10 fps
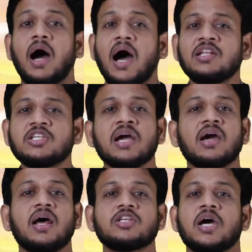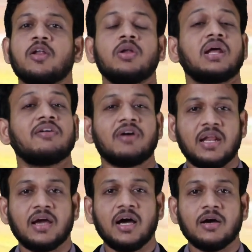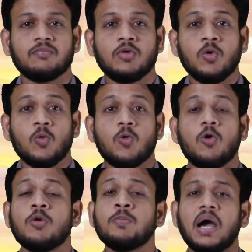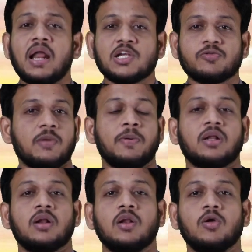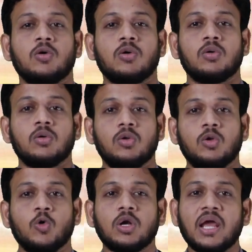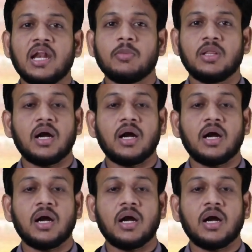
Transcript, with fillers: ఆదిశంకరాచార్యునికి నివాళిగా ఓంకారేశ్వర పట్టణంలో నూట ఎనిమిది